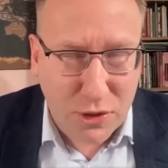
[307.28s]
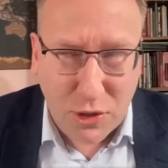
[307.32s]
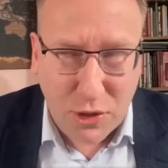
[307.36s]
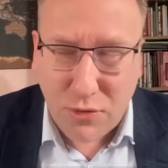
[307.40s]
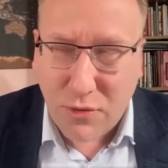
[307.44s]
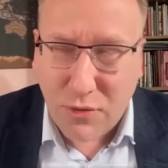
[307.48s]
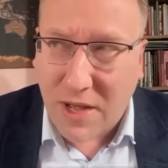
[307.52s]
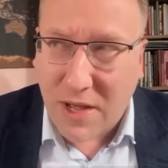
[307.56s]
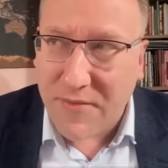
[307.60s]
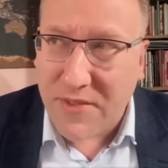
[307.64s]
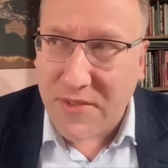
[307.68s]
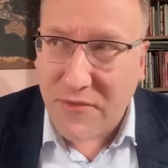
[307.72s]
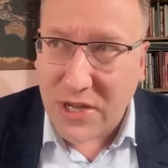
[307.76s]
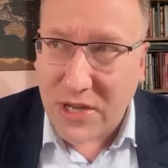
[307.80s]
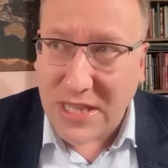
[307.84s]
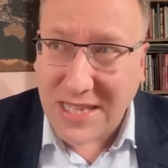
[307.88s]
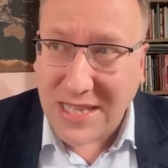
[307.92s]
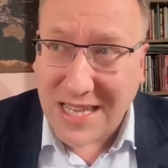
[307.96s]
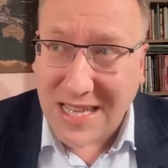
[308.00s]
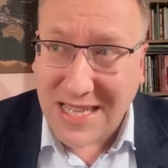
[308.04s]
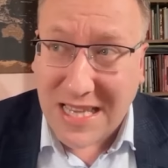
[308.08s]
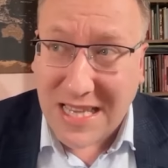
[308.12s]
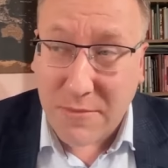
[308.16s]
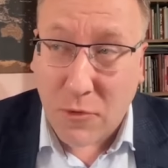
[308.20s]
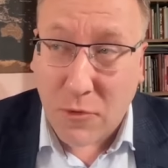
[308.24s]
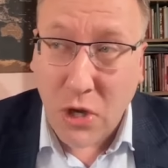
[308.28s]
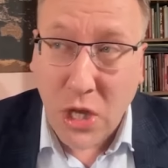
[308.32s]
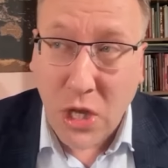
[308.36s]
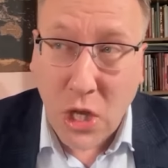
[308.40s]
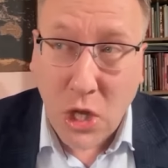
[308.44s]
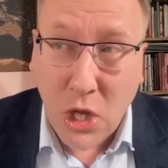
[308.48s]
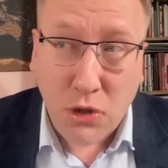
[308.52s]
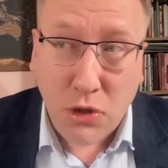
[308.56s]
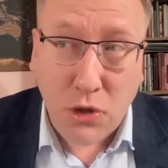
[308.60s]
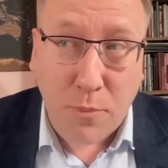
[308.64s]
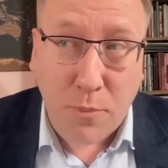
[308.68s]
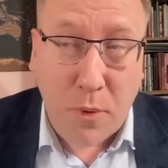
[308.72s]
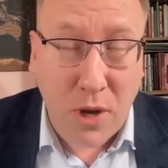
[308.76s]
ruch antywojenny tak samo.
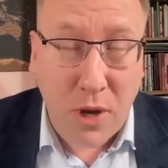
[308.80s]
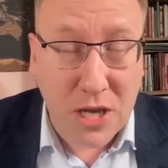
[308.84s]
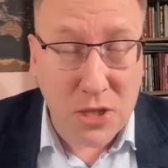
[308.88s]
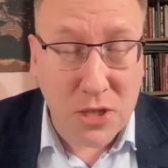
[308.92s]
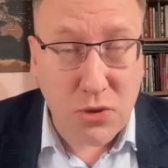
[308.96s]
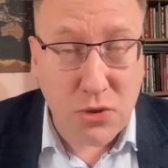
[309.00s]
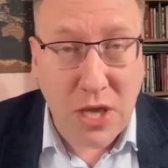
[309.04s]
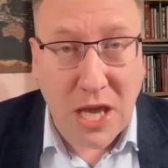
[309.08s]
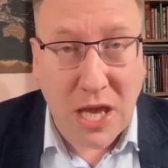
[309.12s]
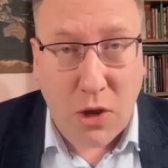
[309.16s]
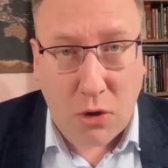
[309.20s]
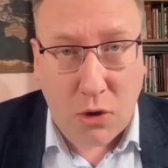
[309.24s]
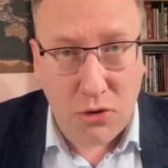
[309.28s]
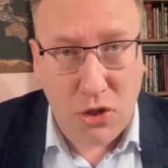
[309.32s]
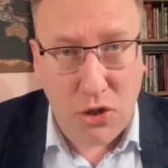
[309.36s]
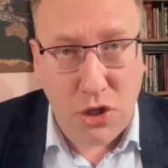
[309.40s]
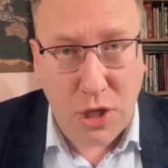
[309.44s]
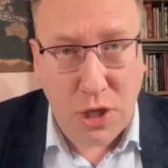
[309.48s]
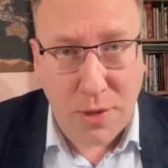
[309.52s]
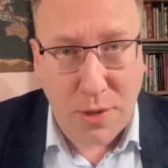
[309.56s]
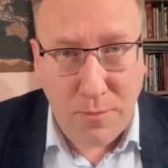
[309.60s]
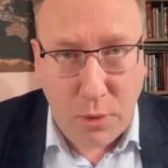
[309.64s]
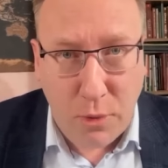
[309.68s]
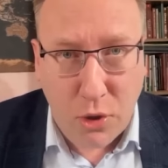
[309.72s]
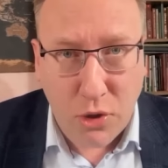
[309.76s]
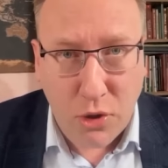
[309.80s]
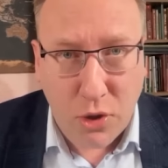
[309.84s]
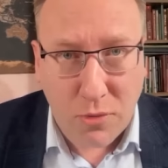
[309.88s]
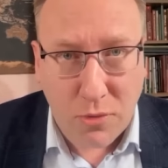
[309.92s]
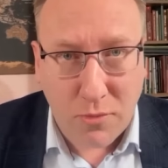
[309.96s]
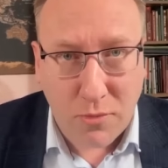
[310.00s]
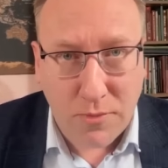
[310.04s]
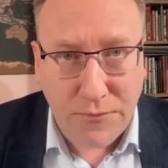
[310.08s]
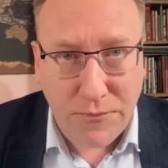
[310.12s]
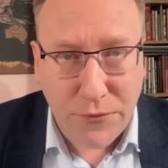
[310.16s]
To pokazuje, jak oni się boją.